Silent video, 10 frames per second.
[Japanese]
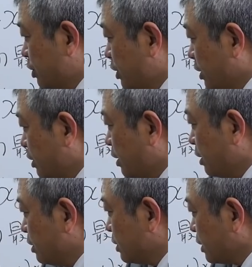ど消え
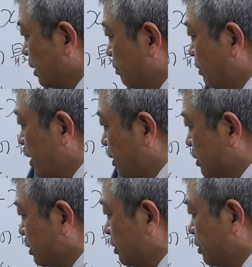て、3、
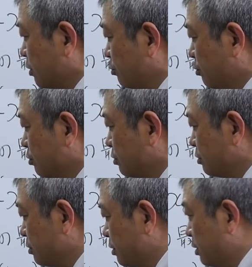マイナス3だけ残る。
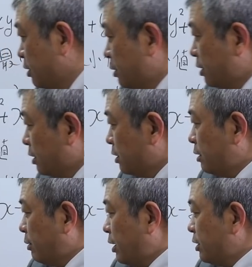
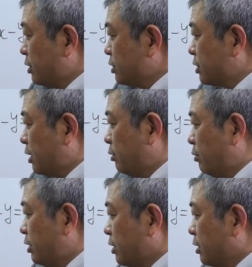で、マイナス
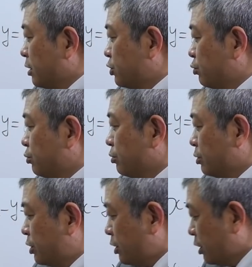3y だからちょうど
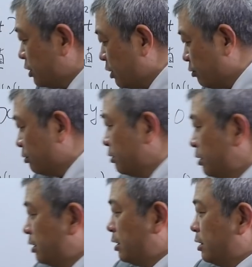消えて0。
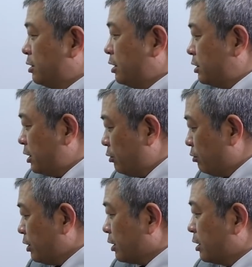で、
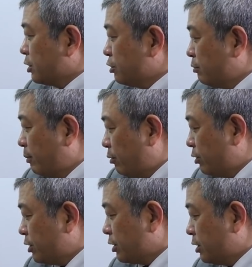0だからそのまま降
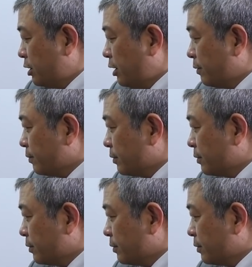りてきて、